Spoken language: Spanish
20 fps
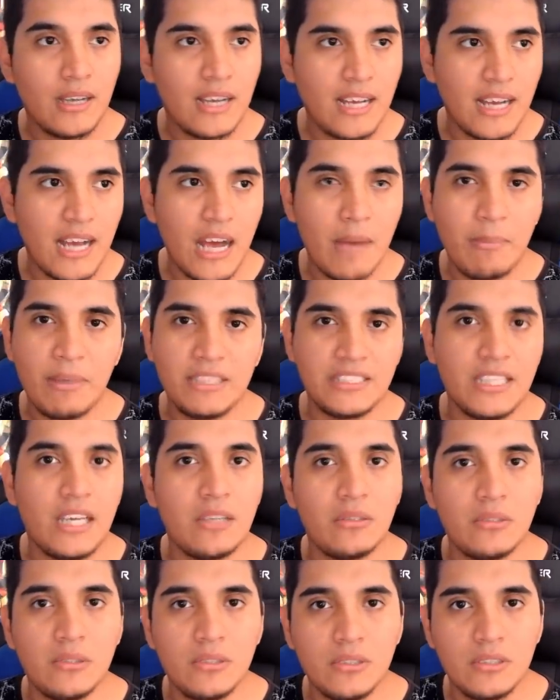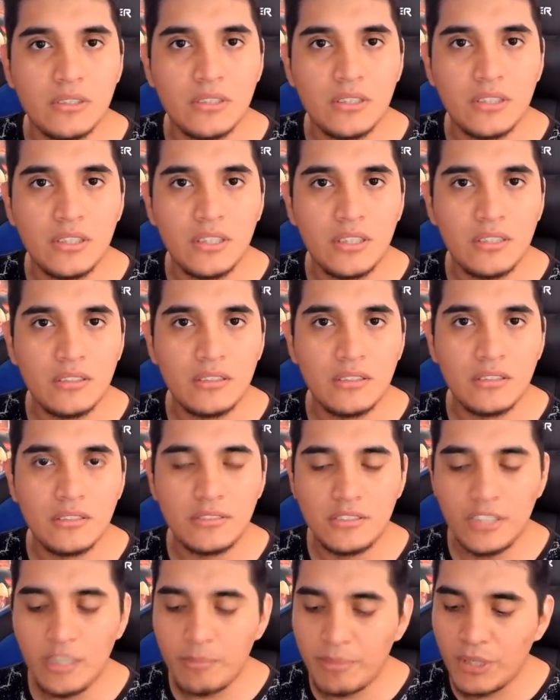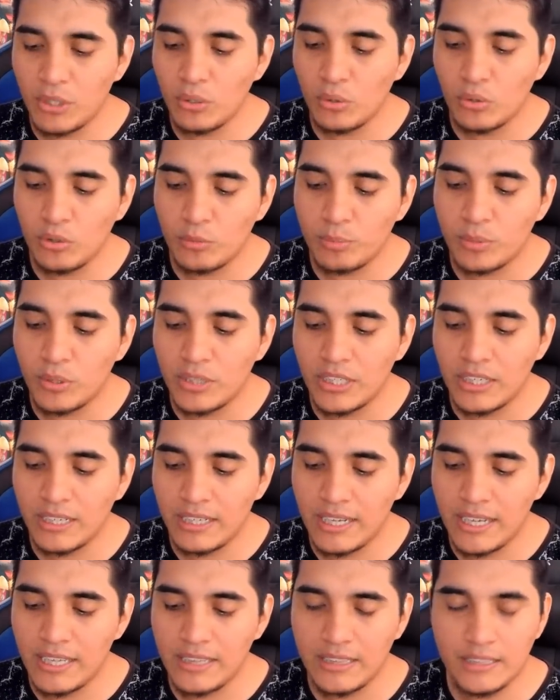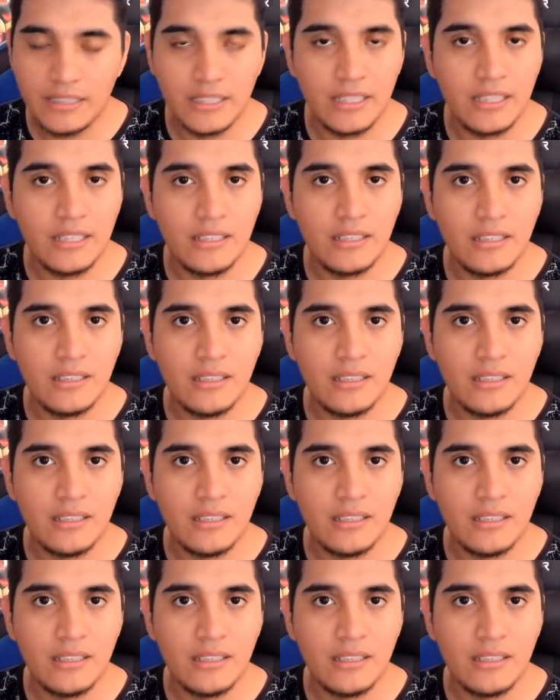ha pasado. Siempre hay un grupo de gente